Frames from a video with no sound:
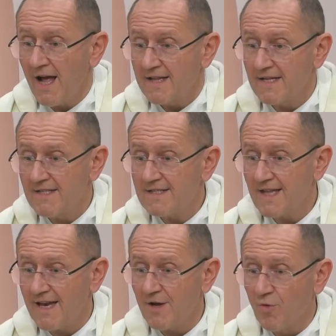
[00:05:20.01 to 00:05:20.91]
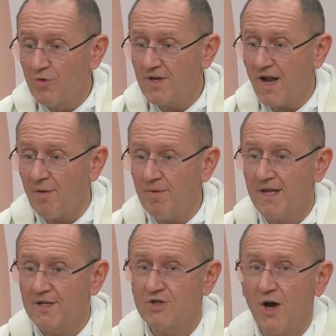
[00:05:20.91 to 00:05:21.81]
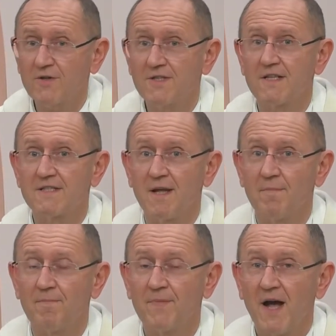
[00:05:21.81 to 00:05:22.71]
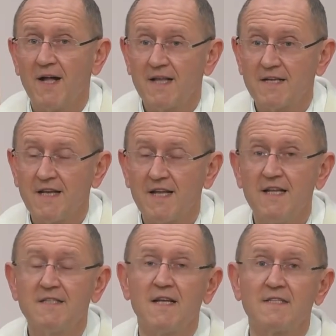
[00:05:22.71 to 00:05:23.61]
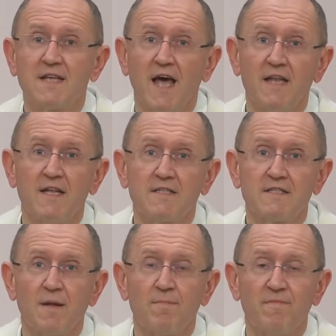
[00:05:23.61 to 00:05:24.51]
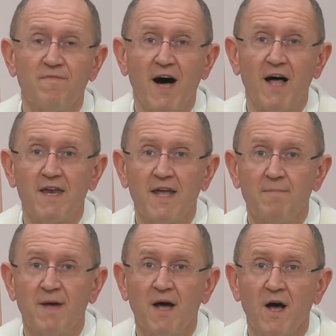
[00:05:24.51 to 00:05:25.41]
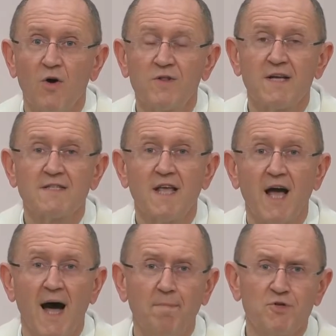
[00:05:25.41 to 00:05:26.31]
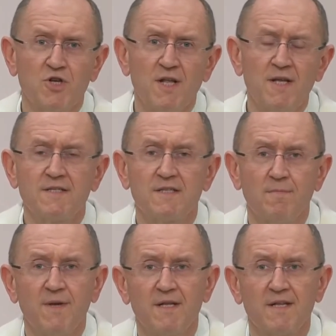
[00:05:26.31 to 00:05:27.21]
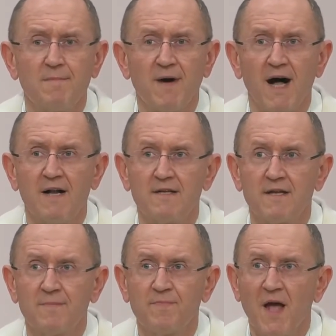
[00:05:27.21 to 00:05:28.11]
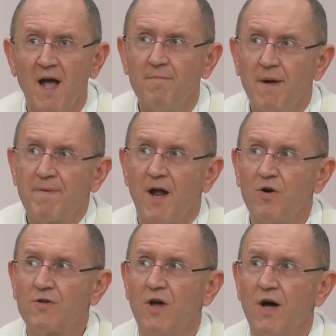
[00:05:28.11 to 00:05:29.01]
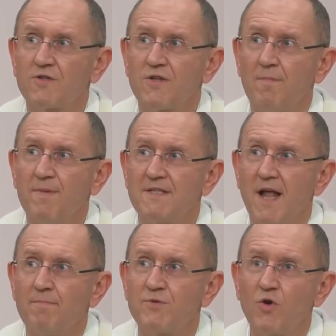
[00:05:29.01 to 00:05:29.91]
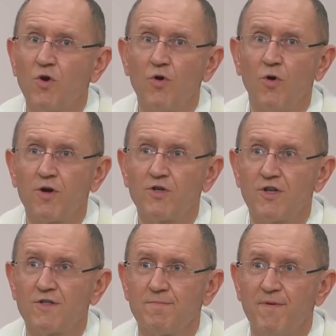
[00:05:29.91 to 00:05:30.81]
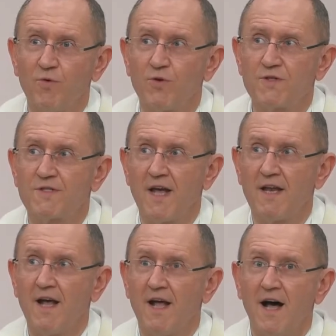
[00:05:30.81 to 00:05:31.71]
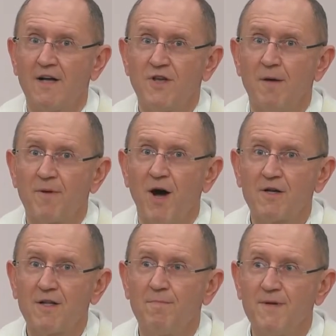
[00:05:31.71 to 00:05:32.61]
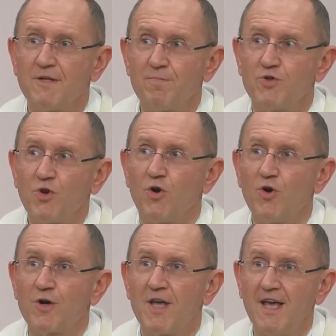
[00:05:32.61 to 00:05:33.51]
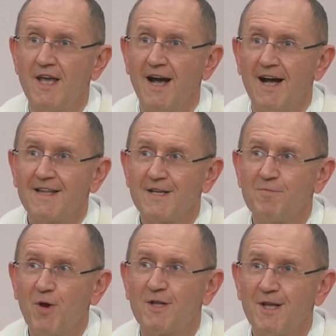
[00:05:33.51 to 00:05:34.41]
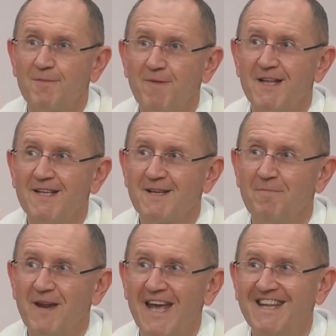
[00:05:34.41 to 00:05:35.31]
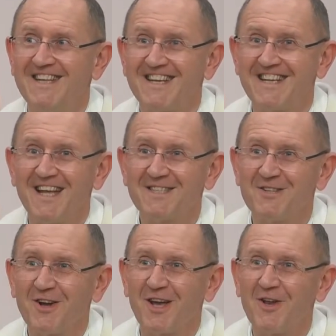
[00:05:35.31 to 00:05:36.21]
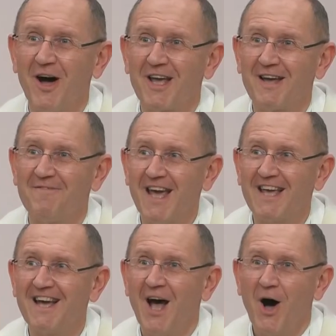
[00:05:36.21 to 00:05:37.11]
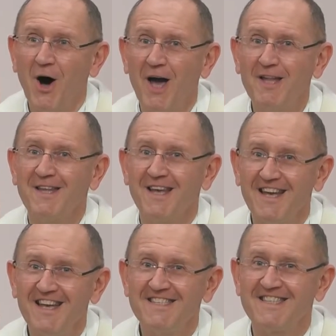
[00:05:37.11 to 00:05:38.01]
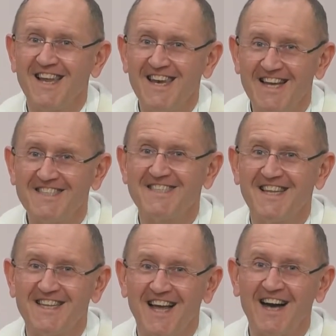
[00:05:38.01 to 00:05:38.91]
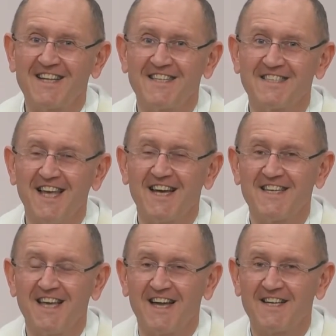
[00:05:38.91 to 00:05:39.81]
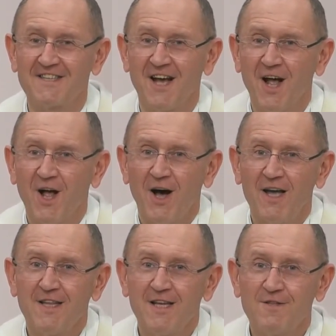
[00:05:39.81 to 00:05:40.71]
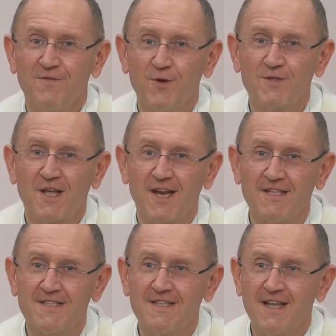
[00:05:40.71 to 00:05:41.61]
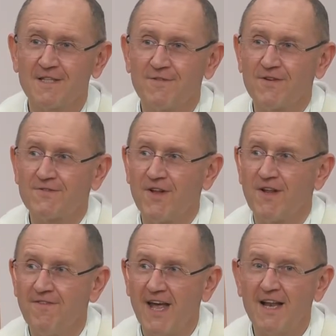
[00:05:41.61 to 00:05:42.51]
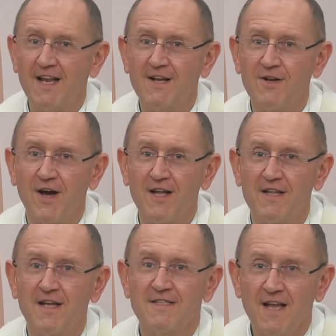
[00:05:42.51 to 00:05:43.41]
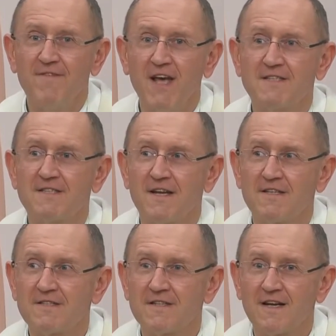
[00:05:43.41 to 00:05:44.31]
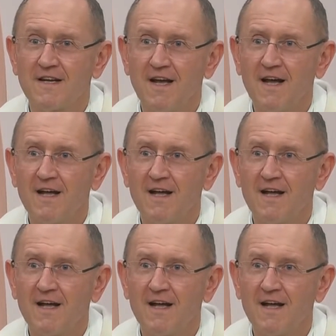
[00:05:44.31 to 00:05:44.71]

Das ist eine unglaubliche Chance jetzt eben, dass ich diese Zeit jetzt eben wahrnehme und dass ich abschließe mit dem Alten. Man braucht auch so ein bisschen ein psychologisches Bewusstsein. Also ihr braucht ein bisschen Psychologie. Das möchte ich bei dieser Predigt jetzt noch in euch erwecken. Heute ist der letzte Tag des Kirchenjahres. Heute ist für uns Christen, dass es für die weltlichen Leute Silvester ist. Ja?